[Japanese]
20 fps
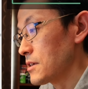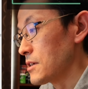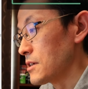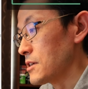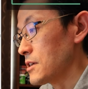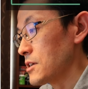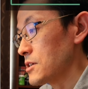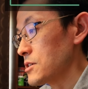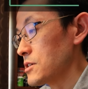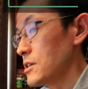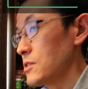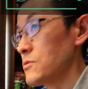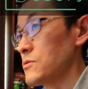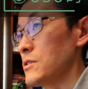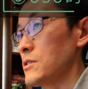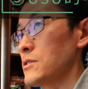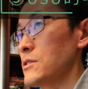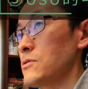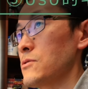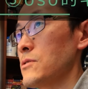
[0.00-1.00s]
いらっしゃるん
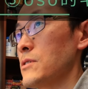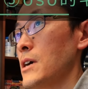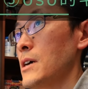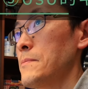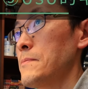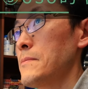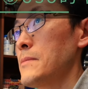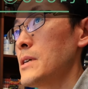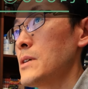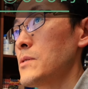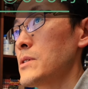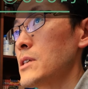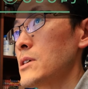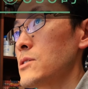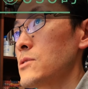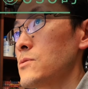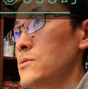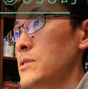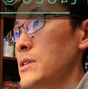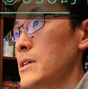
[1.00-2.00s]
ですけど、あんまり
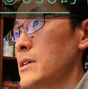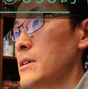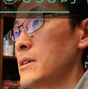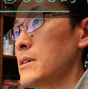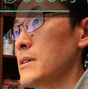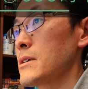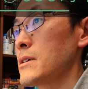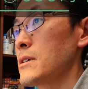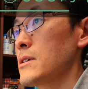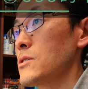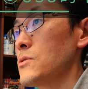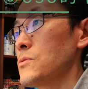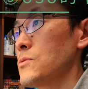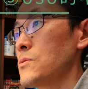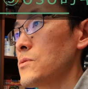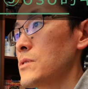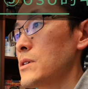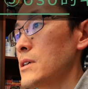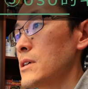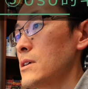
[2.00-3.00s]
私のね、
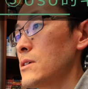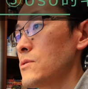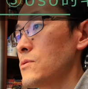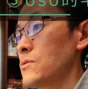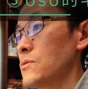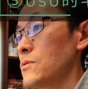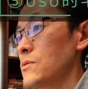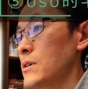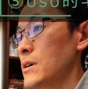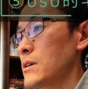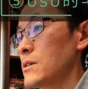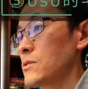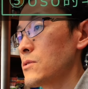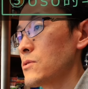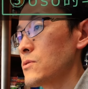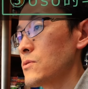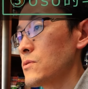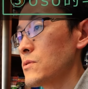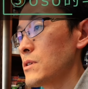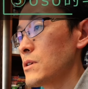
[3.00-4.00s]
4K の環
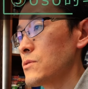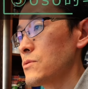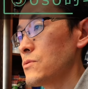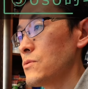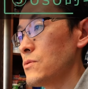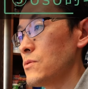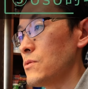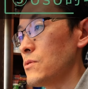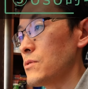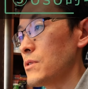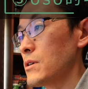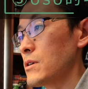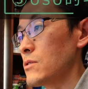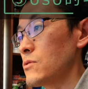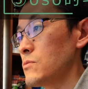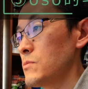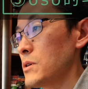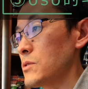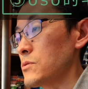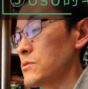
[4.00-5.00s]
境だと、なんか
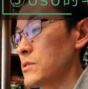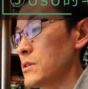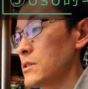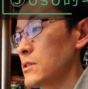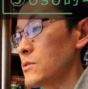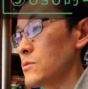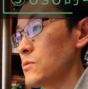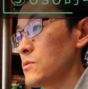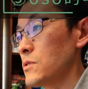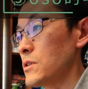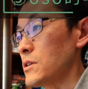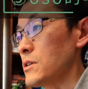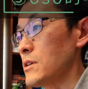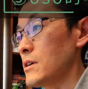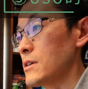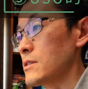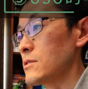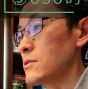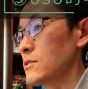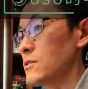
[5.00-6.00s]
うまく出てこねえ
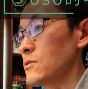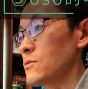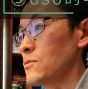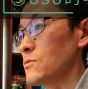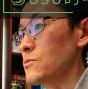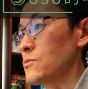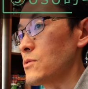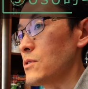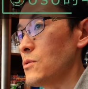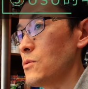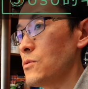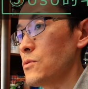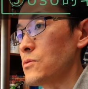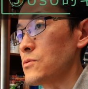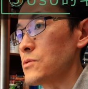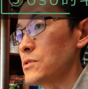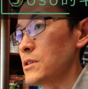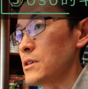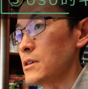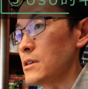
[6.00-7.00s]
なっていうことが多
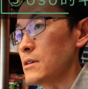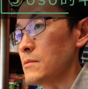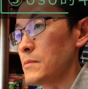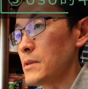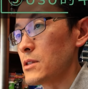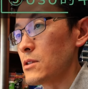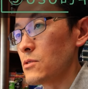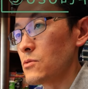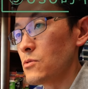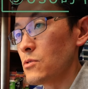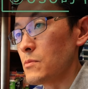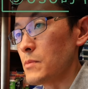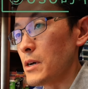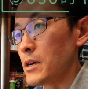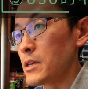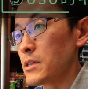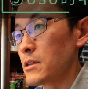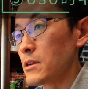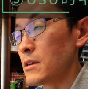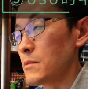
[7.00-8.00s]
くて、まあ例えば、
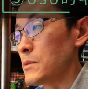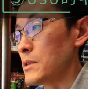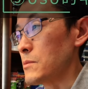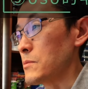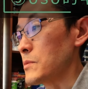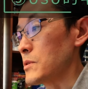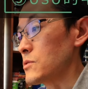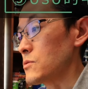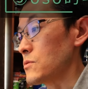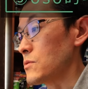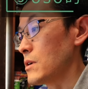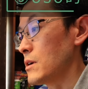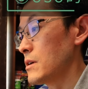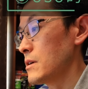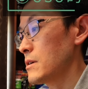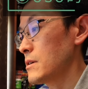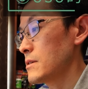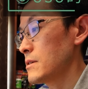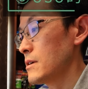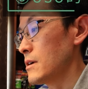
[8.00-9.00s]
あいたけ見てみましょうか。
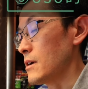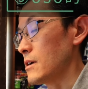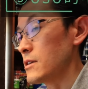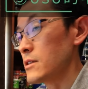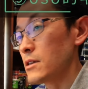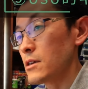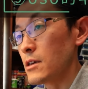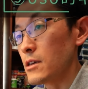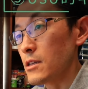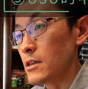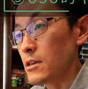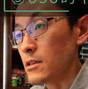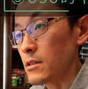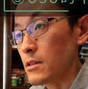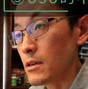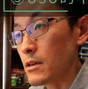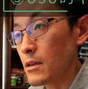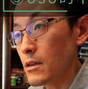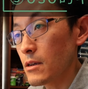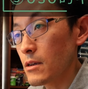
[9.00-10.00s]
あいたけいないんだ。